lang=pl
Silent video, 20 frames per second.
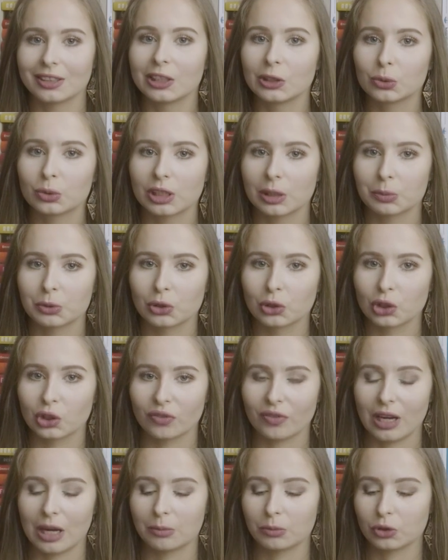I tutaj
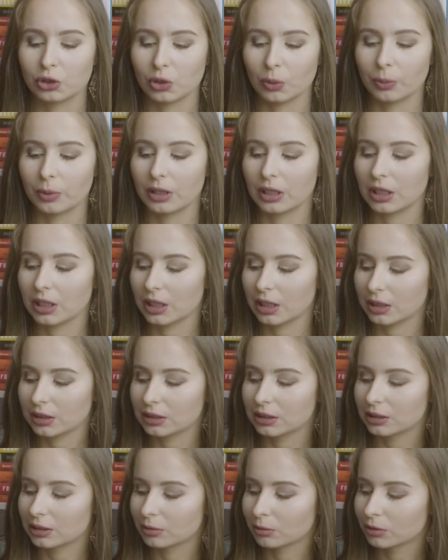przygotowałam sobie
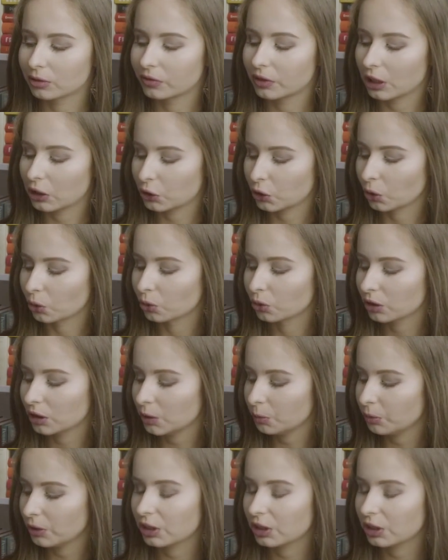y, dwie książki.